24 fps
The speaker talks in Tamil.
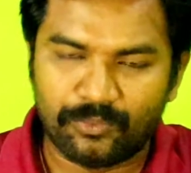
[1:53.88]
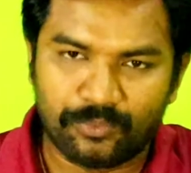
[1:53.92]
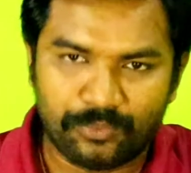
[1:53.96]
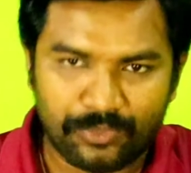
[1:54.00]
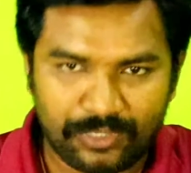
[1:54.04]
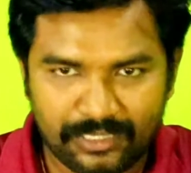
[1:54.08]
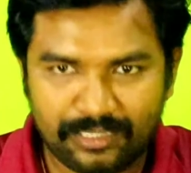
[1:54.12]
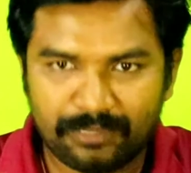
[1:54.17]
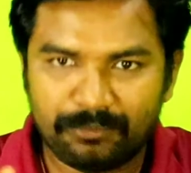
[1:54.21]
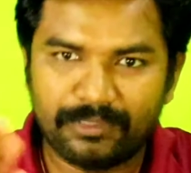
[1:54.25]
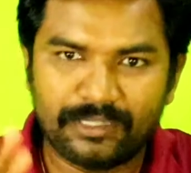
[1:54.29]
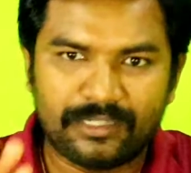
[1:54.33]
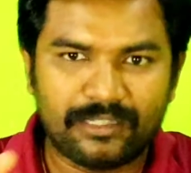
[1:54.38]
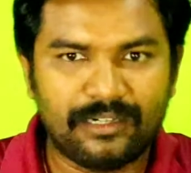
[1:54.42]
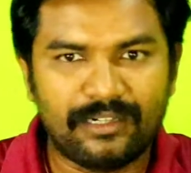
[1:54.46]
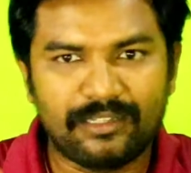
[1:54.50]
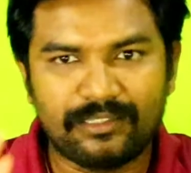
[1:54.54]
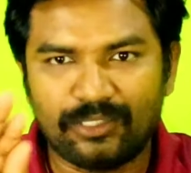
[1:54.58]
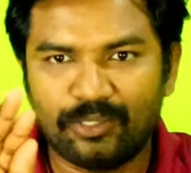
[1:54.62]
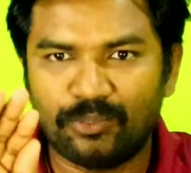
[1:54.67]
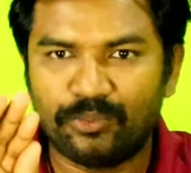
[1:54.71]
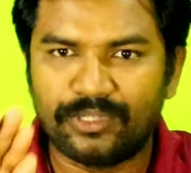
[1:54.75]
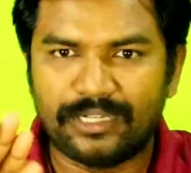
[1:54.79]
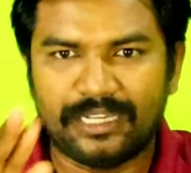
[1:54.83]
உலக
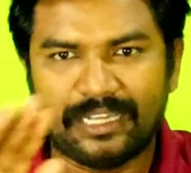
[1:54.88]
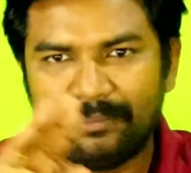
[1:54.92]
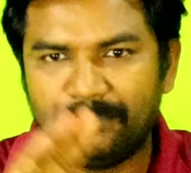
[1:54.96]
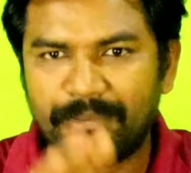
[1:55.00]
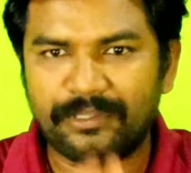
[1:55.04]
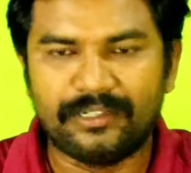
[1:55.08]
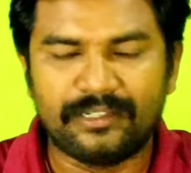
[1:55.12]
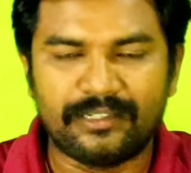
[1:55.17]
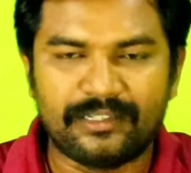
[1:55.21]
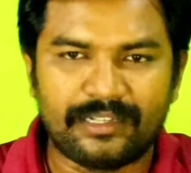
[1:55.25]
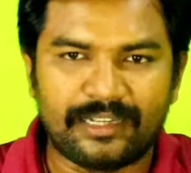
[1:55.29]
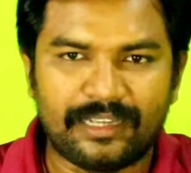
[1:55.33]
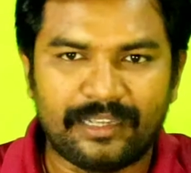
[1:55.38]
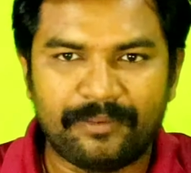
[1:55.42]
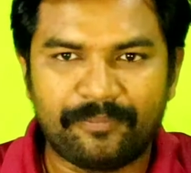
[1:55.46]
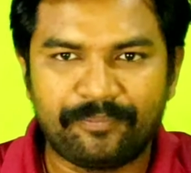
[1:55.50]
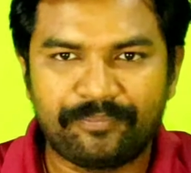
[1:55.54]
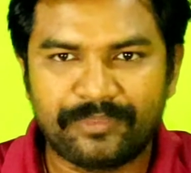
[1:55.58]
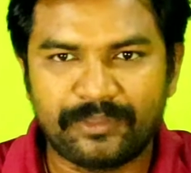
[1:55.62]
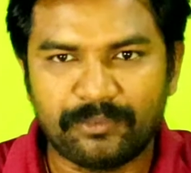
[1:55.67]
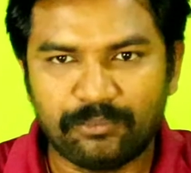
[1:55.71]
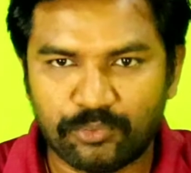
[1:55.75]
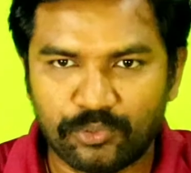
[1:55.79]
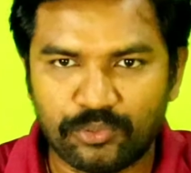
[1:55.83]
மக்களிடத்தில் ஒரு ஹேபிட் இருக்குங்க
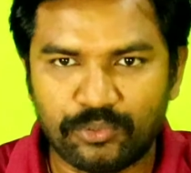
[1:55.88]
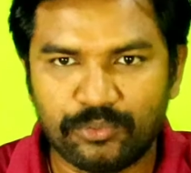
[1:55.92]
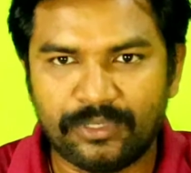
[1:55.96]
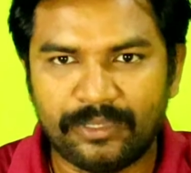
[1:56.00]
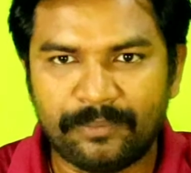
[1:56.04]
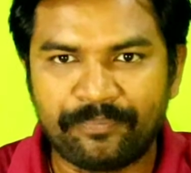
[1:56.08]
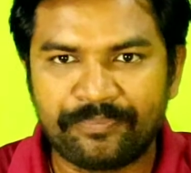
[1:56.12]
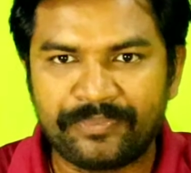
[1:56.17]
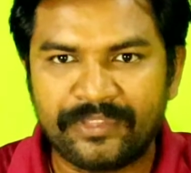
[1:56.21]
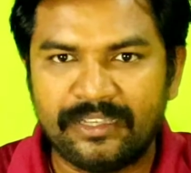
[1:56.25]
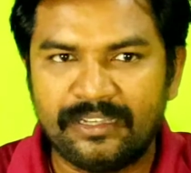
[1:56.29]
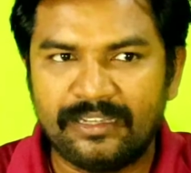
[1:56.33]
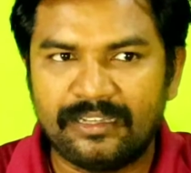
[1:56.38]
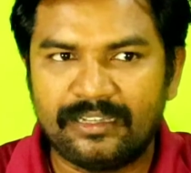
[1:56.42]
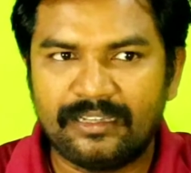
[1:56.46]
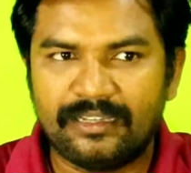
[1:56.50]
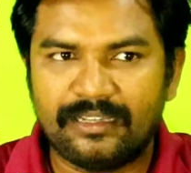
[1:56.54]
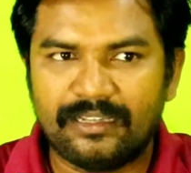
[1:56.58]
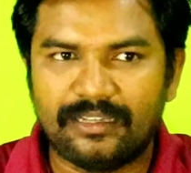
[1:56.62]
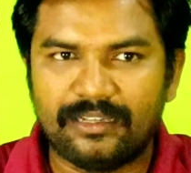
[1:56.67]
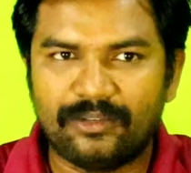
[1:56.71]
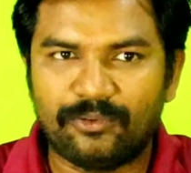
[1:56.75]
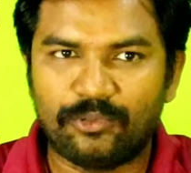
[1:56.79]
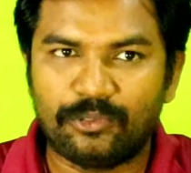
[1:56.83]
பொதுவாக
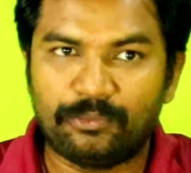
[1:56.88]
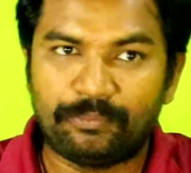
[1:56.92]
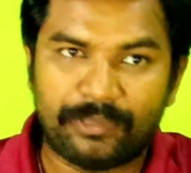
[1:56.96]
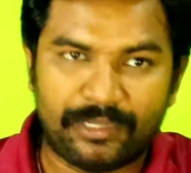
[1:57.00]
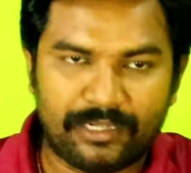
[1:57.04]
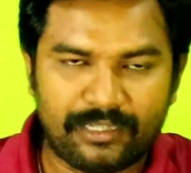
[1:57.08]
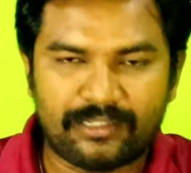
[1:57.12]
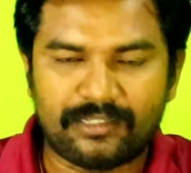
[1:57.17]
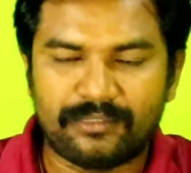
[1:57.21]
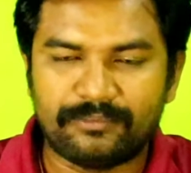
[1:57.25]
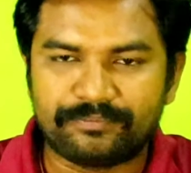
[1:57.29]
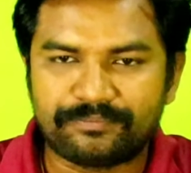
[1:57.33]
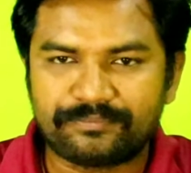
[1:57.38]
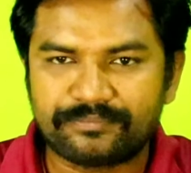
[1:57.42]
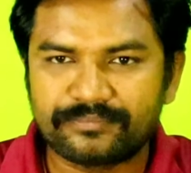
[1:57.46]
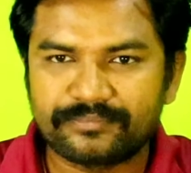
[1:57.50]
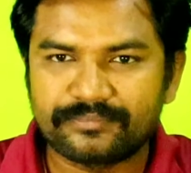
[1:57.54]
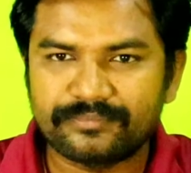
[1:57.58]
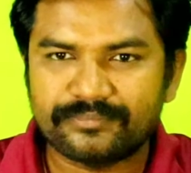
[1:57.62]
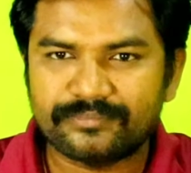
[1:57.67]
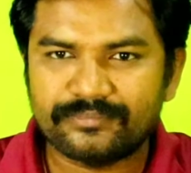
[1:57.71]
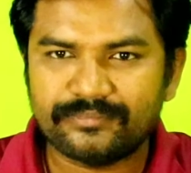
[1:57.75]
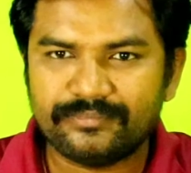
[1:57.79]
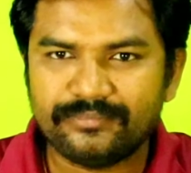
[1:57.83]
ஒரு பழக்கம்
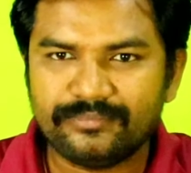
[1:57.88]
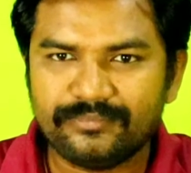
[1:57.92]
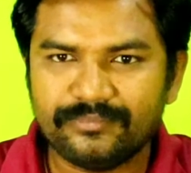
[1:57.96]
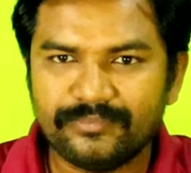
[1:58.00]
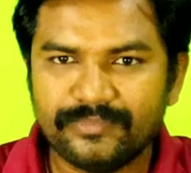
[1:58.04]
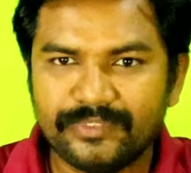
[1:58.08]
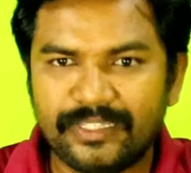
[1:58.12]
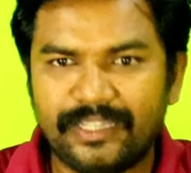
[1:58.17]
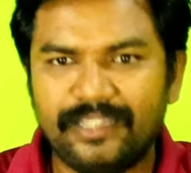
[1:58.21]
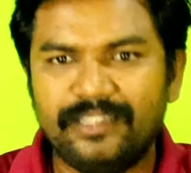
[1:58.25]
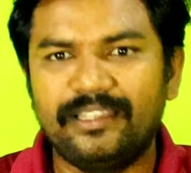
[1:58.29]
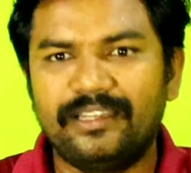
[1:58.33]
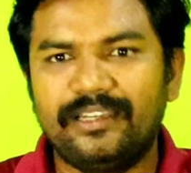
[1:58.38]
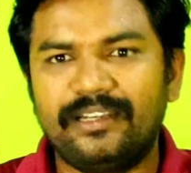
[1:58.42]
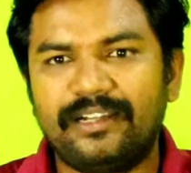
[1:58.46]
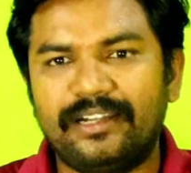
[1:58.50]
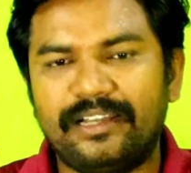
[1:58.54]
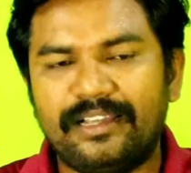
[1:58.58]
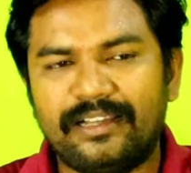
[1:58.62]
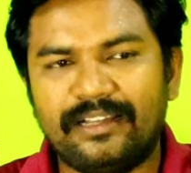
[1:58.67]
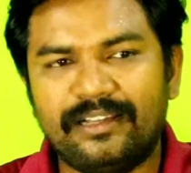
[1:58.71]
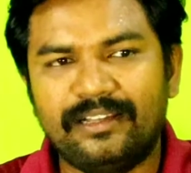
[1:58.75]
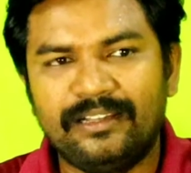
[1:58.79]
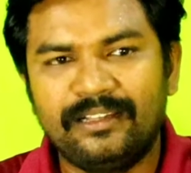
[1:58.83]
அது
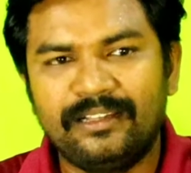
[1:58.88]
என்னென்னா